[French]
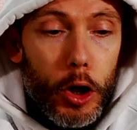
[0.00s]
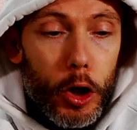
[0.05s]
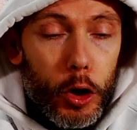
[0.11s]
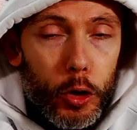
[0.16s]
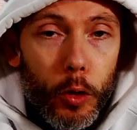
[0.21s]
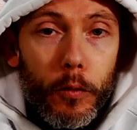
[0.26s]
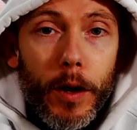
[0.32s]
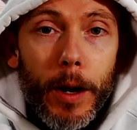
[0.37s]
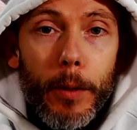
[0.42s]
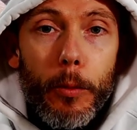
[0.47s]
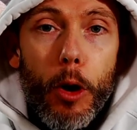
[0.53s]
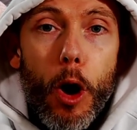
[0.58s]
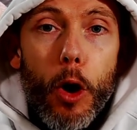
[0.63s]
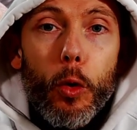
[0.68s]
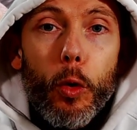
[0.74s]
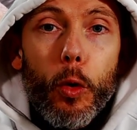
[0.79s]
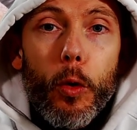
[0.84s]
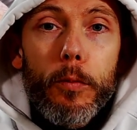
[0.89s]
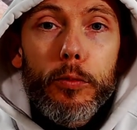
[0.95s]
Donc vraiment un
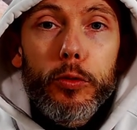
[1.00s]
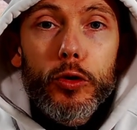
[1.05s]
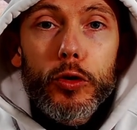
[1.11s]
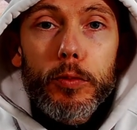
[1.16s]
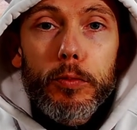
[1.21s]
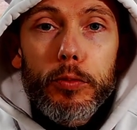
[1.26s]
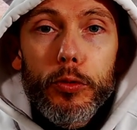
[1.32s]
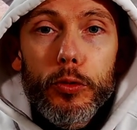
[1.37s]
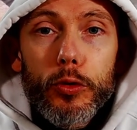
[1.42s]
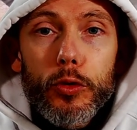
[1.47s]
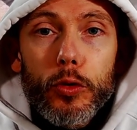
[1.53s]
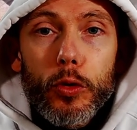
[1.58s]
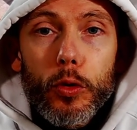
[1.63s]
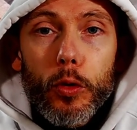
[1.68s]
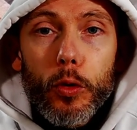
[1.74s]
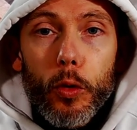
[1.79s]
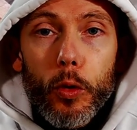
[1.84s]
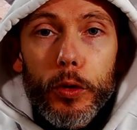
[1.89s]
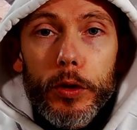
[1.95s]
gros plus plus euh,
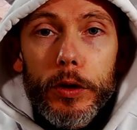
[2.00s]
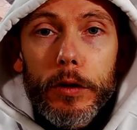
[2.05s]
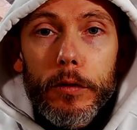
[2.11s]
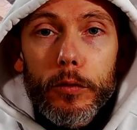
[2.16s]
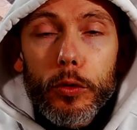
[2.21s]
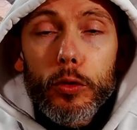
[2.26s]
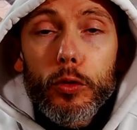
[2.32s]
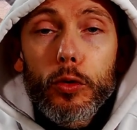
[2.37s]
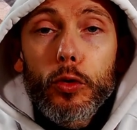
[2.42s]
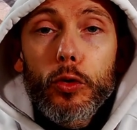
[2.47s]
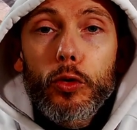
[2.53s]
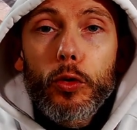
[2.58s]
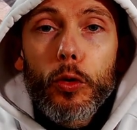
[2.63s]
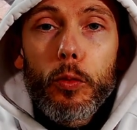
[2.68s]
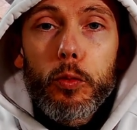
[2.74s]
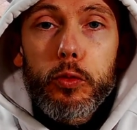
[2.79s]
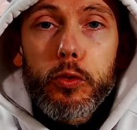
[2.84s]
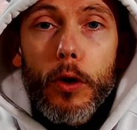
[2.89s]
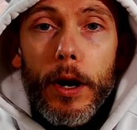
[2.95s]
au niveau de ce
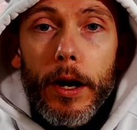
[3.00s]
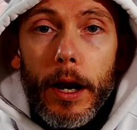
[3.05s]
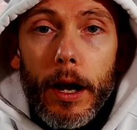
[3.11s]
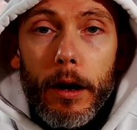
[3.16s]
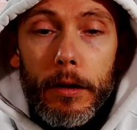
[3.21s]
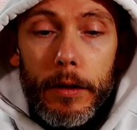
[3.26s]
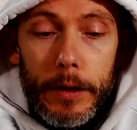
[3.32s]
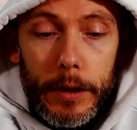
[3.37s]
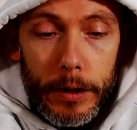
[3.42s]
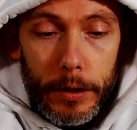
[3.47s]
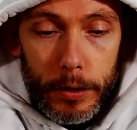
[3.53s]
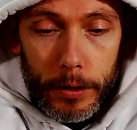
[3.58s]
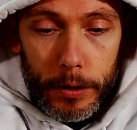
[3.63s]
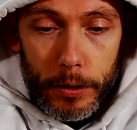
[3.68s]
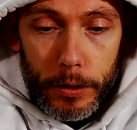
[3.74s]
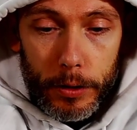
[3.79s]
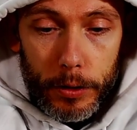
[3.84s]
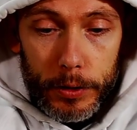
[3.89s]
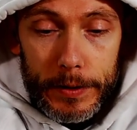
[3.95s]
point là
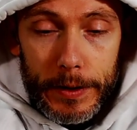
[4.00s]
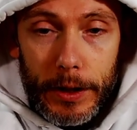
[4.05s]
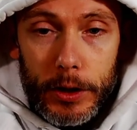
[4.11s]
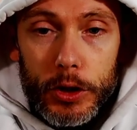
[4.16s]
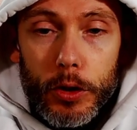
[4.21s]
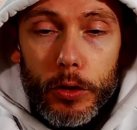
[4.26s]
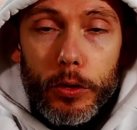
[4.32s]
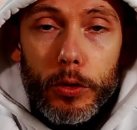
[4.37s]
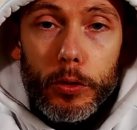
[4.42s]
sachant que